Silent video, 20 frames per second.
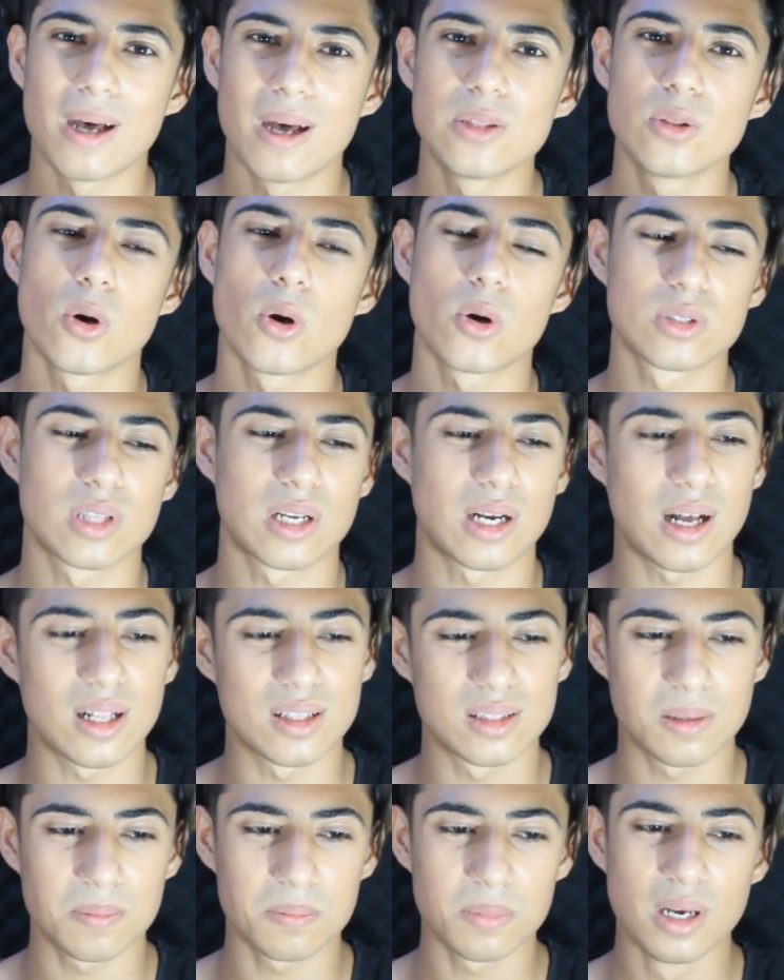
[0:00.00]
Ben de oradan
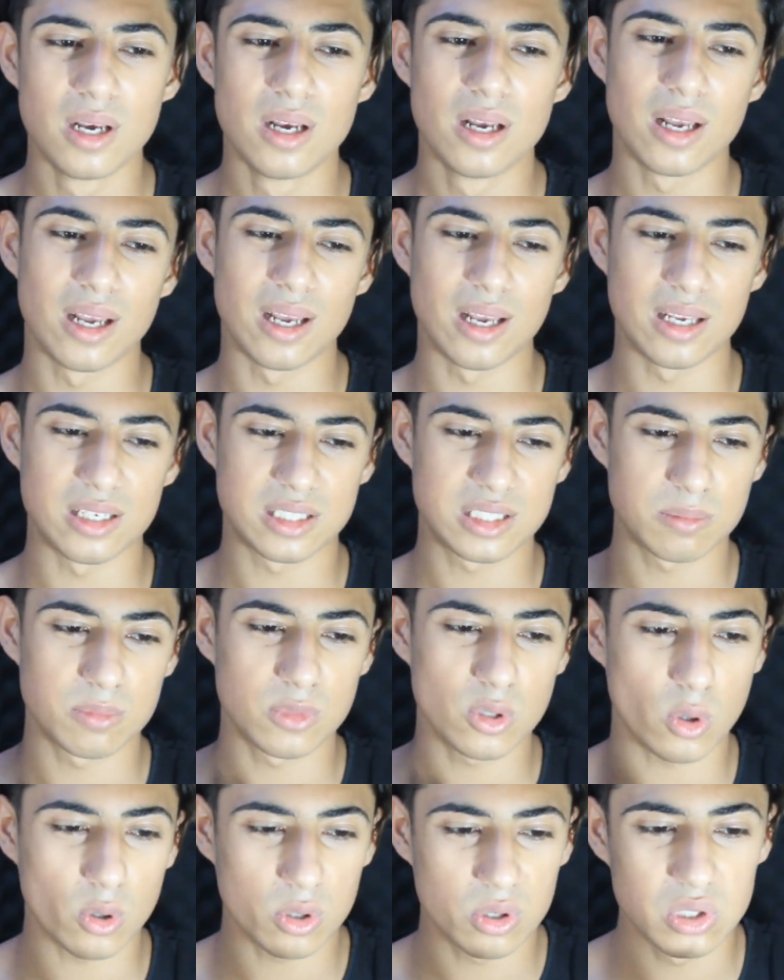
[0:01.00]
aldım. E,
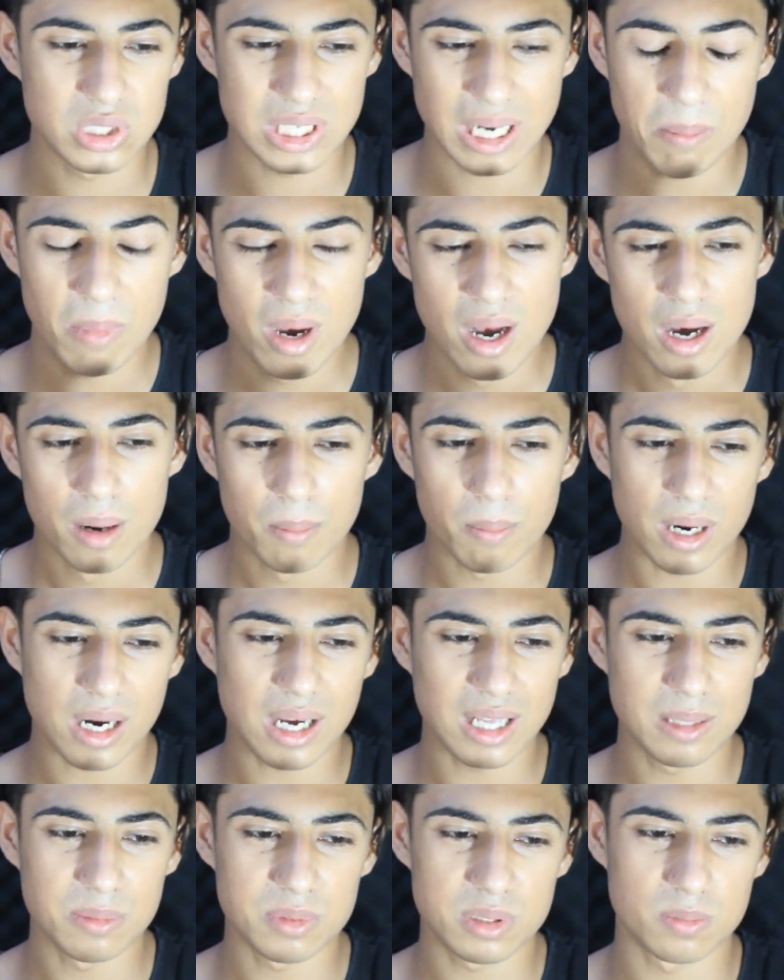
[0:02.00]
şimdi okuyacağım.
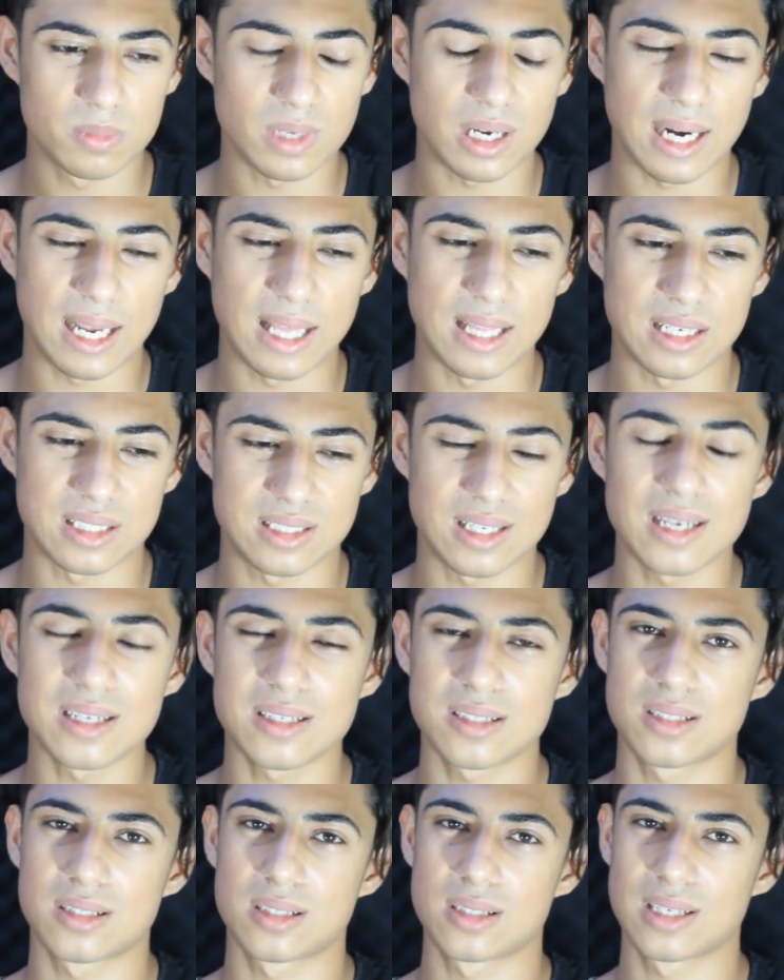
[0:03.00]
Bakalım şimdi
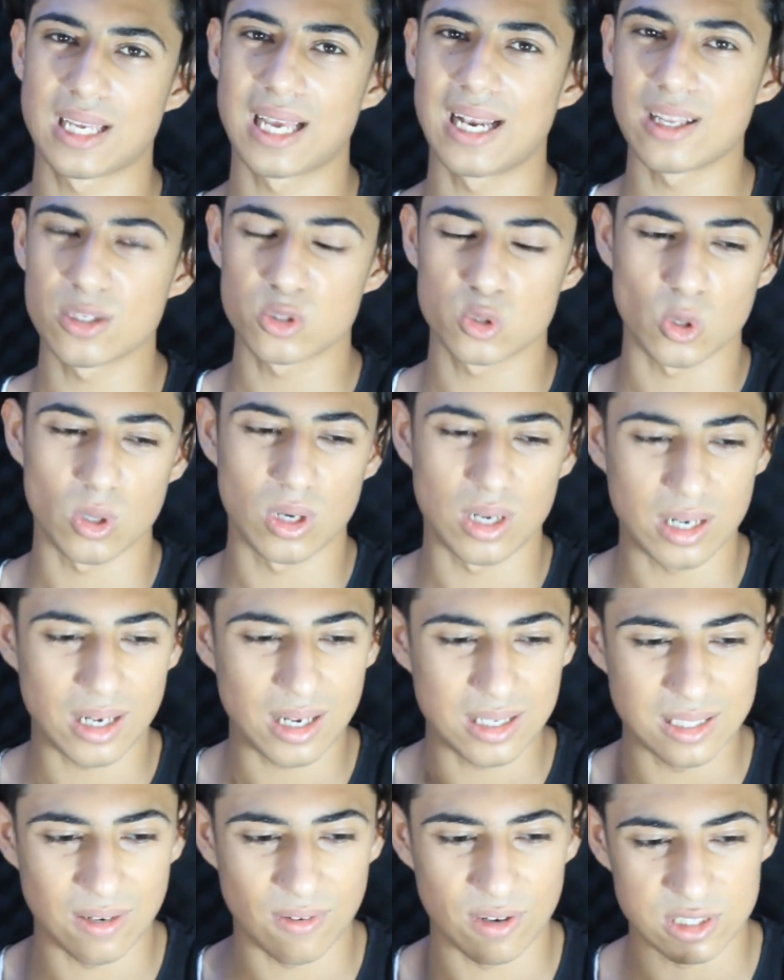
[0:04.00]
arkadaşlar gelen
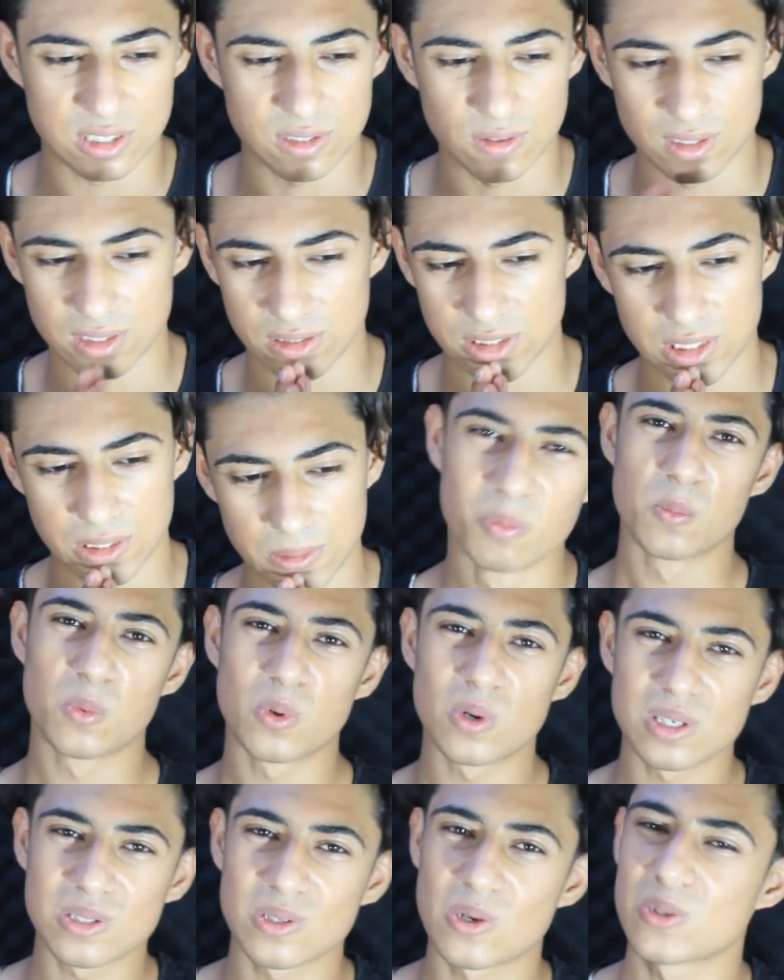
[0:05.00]
sorulara yavaş yavaş.
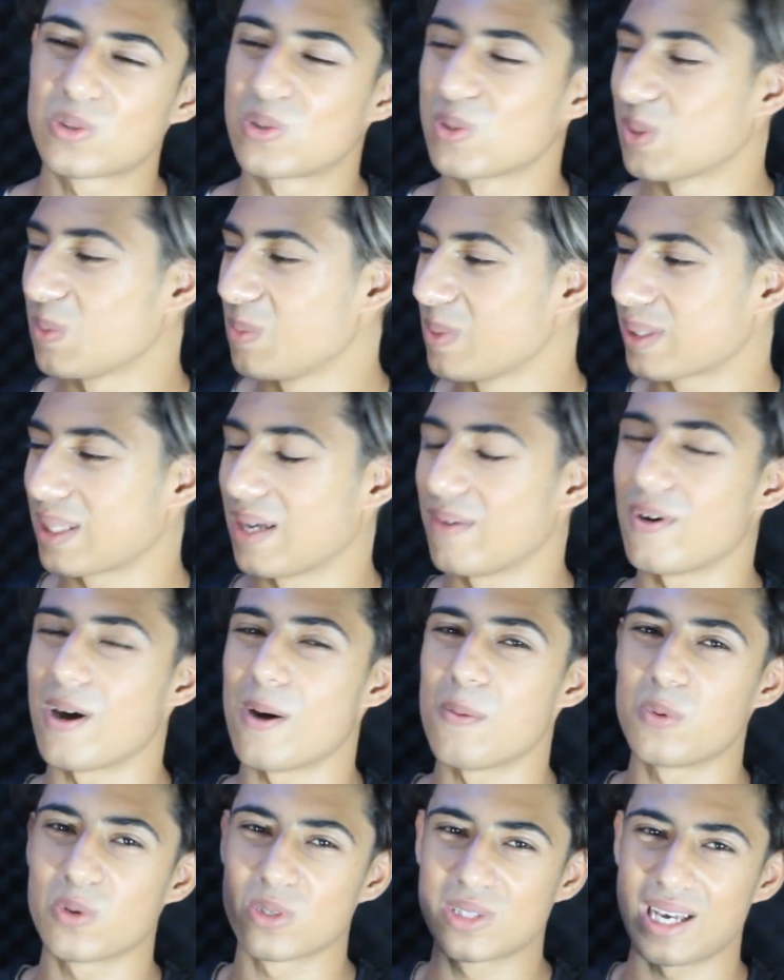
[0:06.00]
Bu arada oturdum ilk
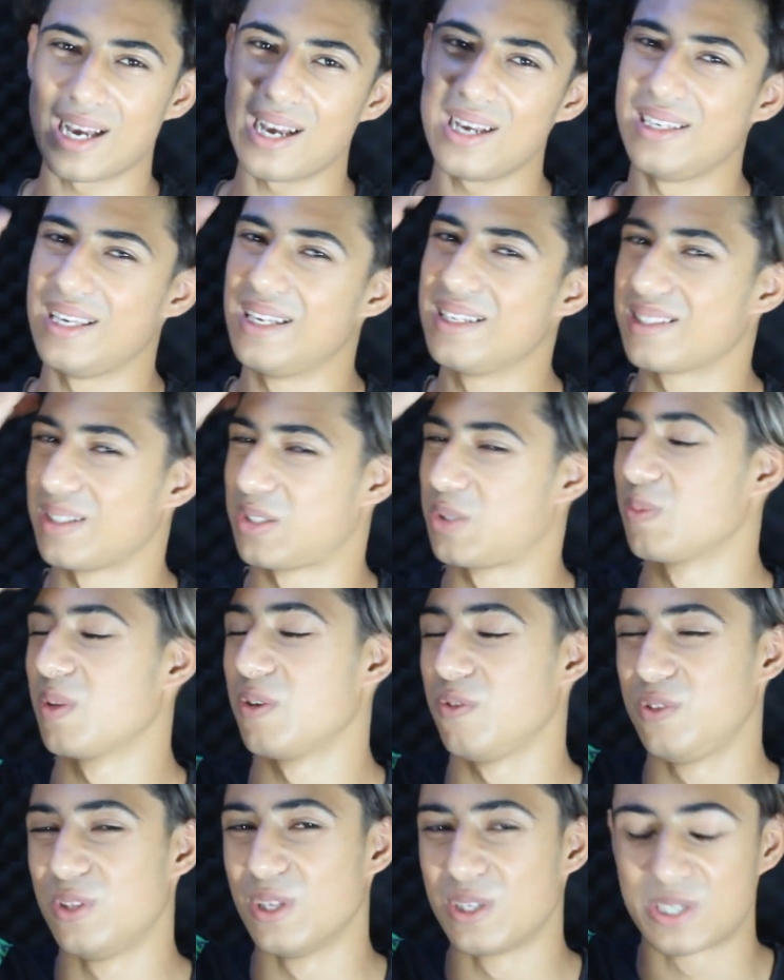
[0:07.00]
defa burada yeni
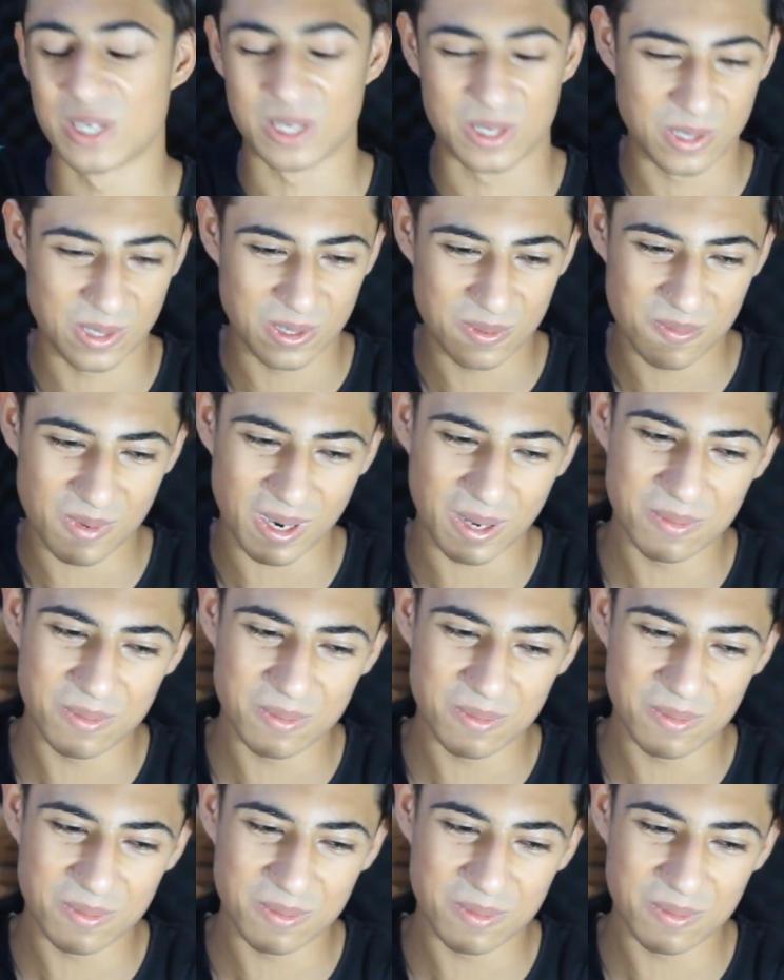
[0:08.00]
saçımla video çekiyorum.